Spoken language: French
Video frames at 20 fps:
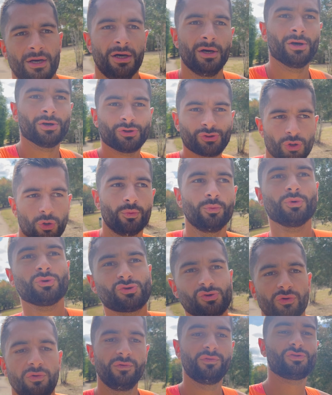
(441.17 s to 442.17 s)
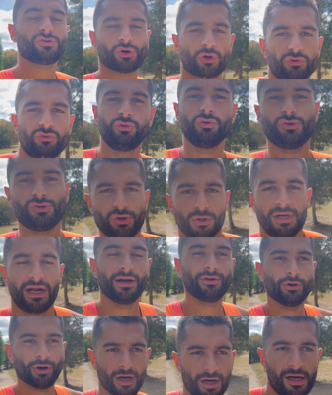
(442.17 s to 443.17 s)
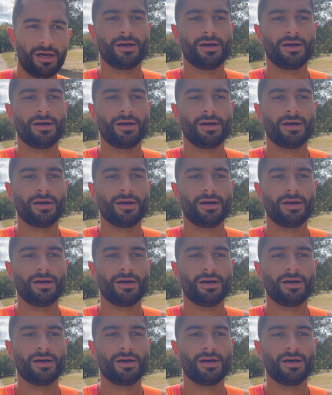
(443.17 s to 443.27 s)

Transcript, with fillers: sur mon souffle, surtout sur l'allure.